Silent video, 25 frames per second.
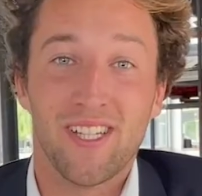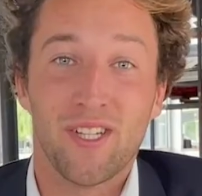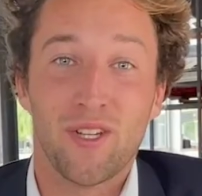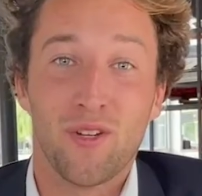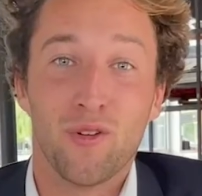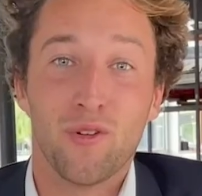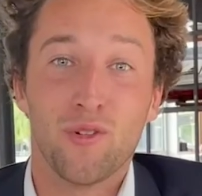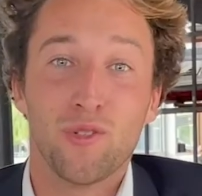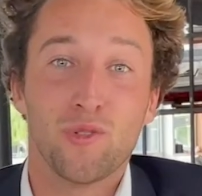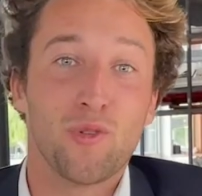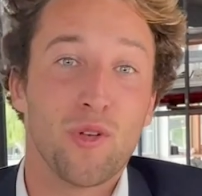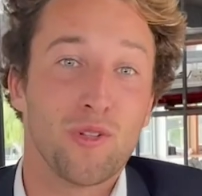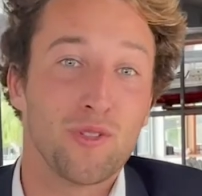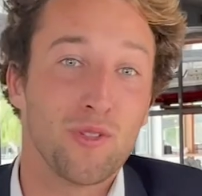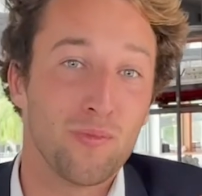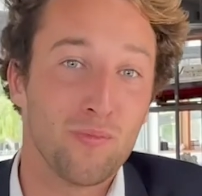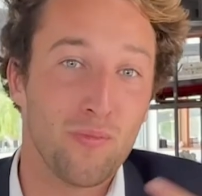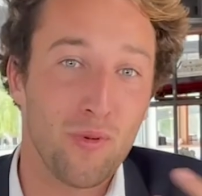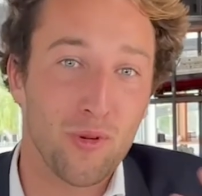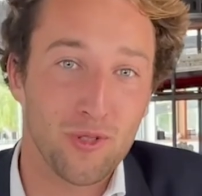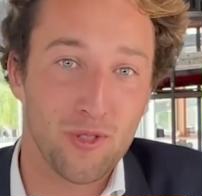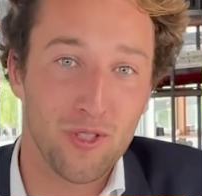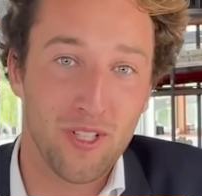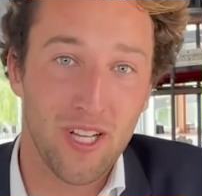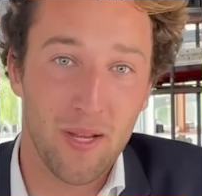que
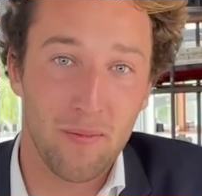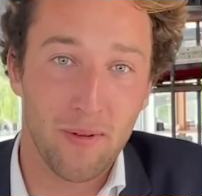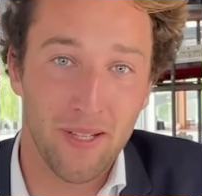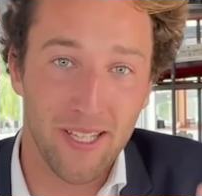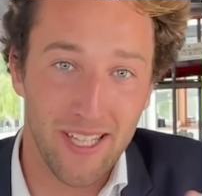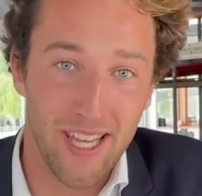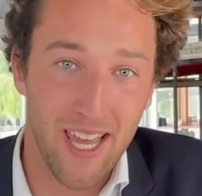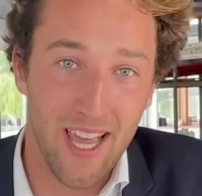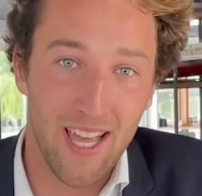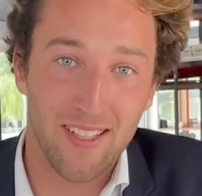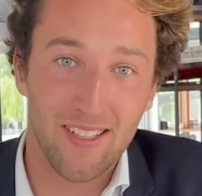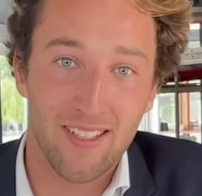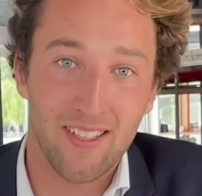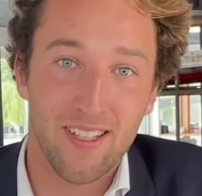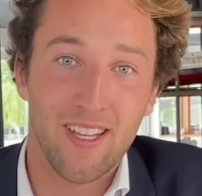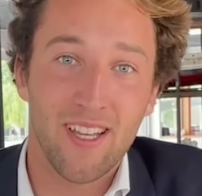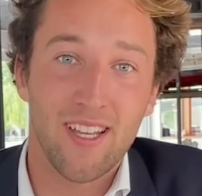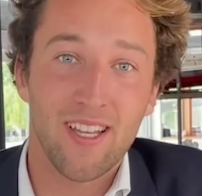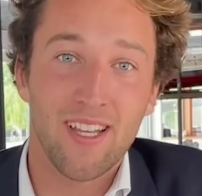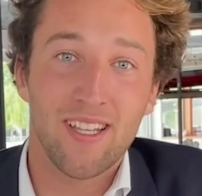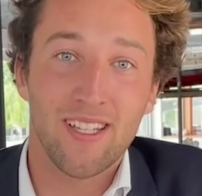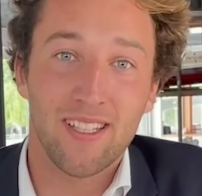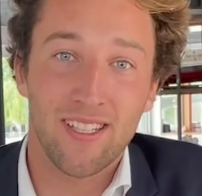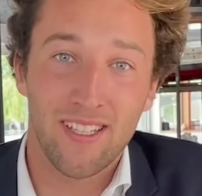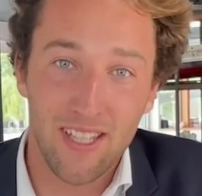60% de la brigade
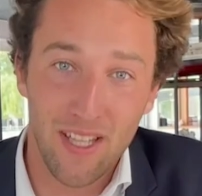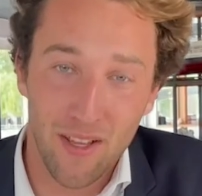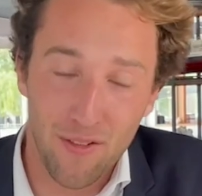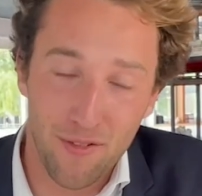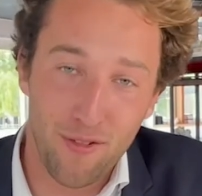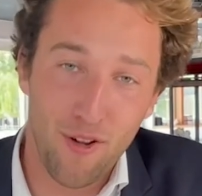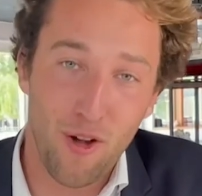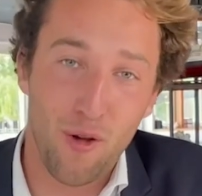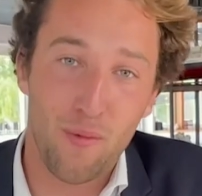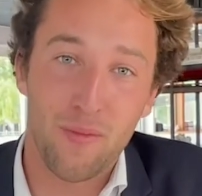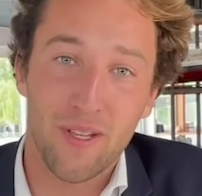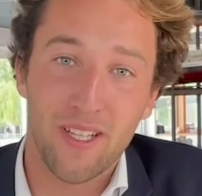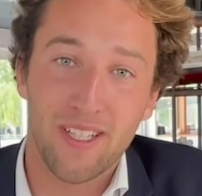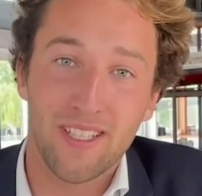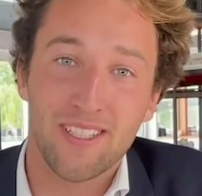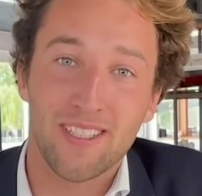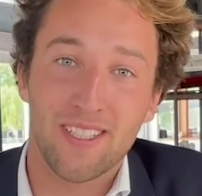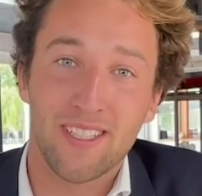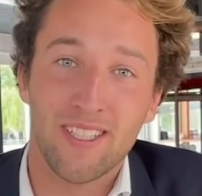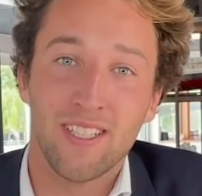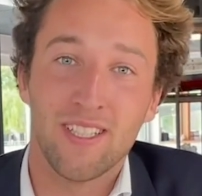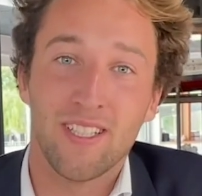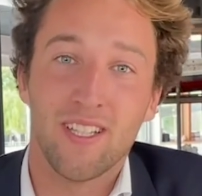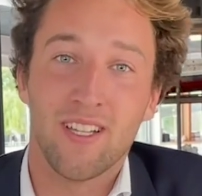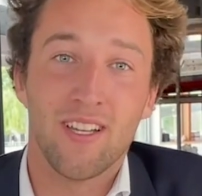qui est formée
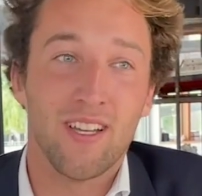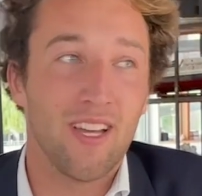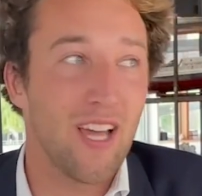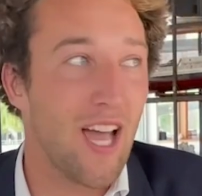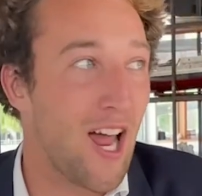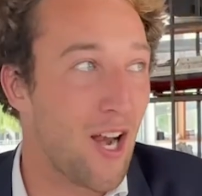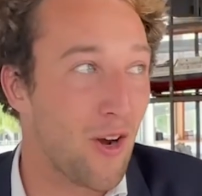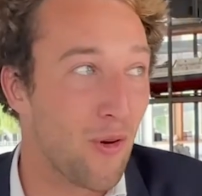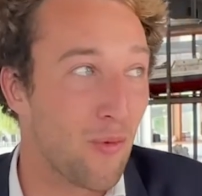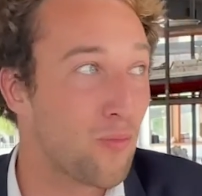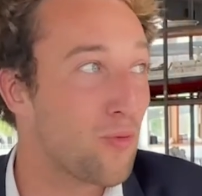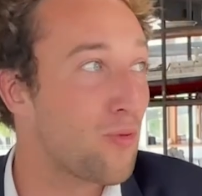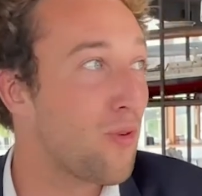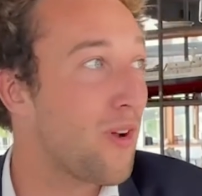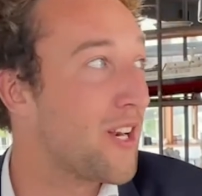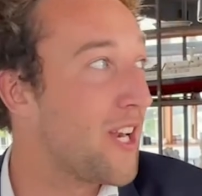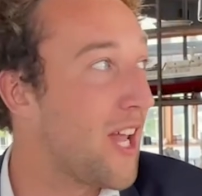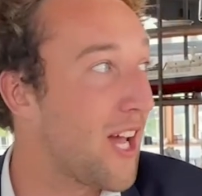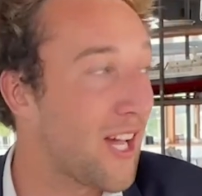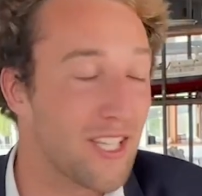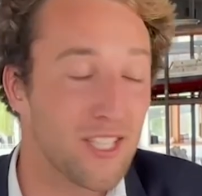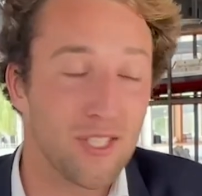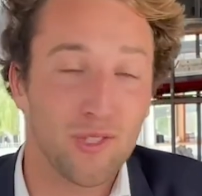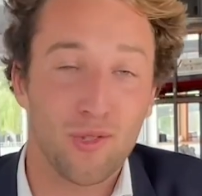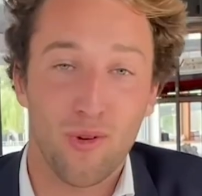ici à l'emploi de
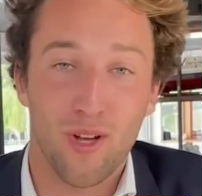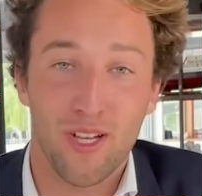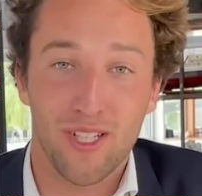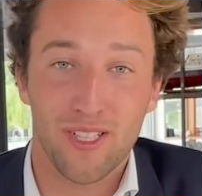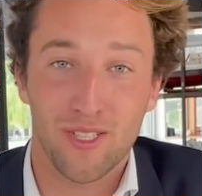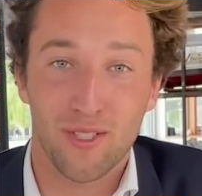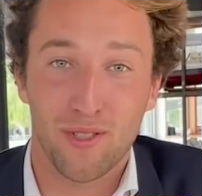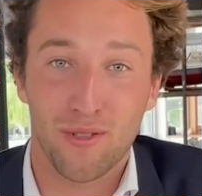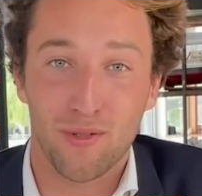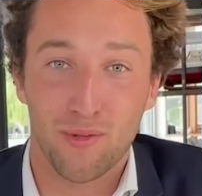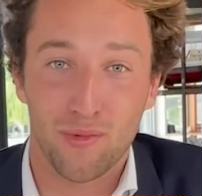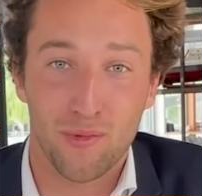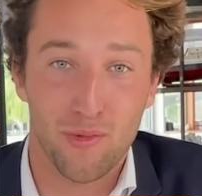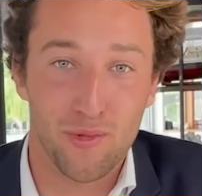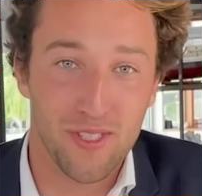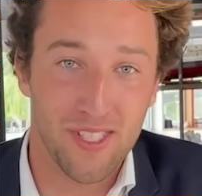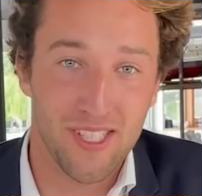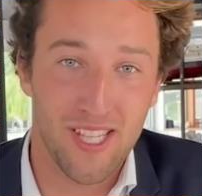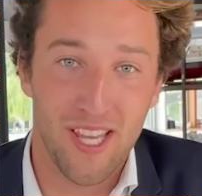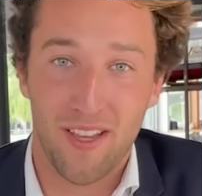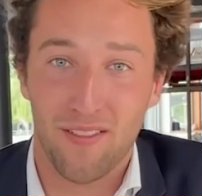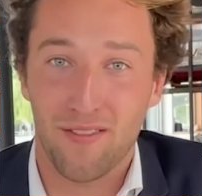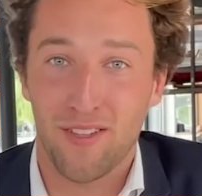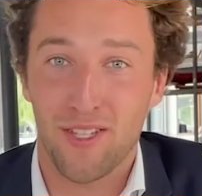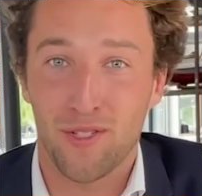la restauration, du
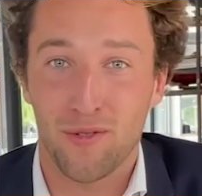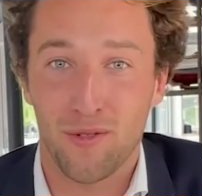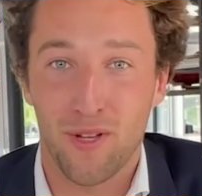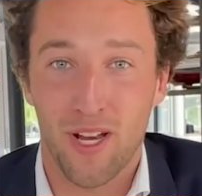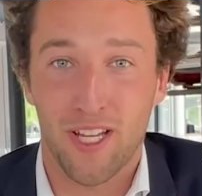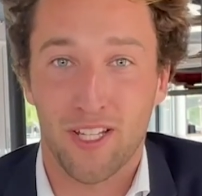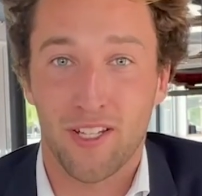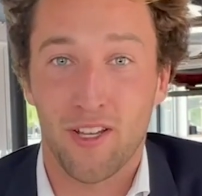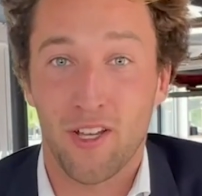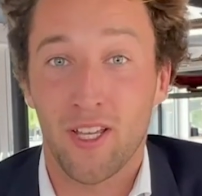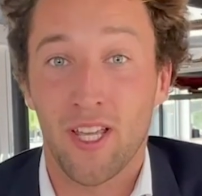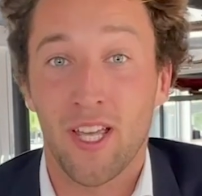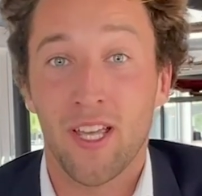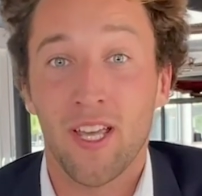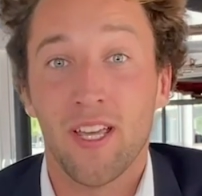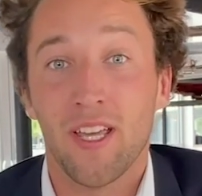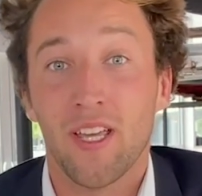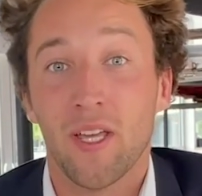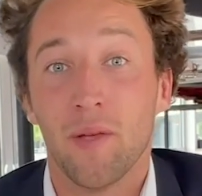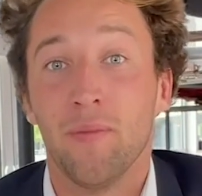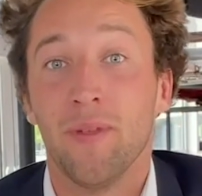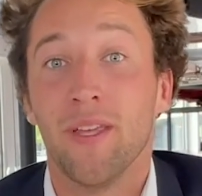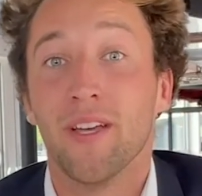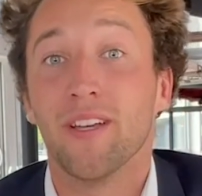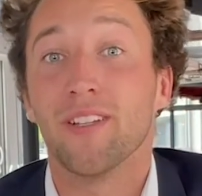service, de l'accueil,
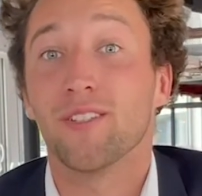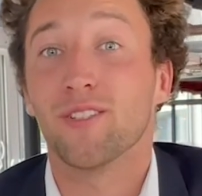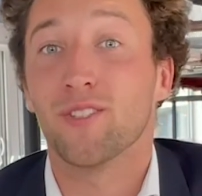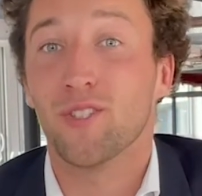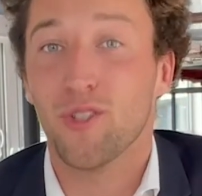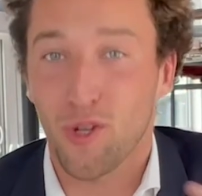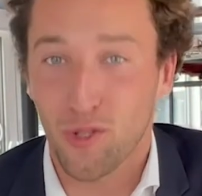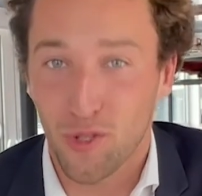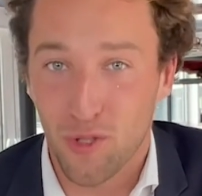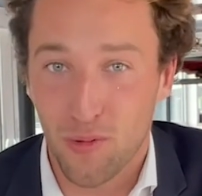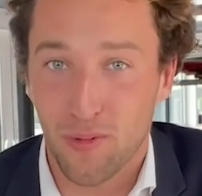eh bien, sort de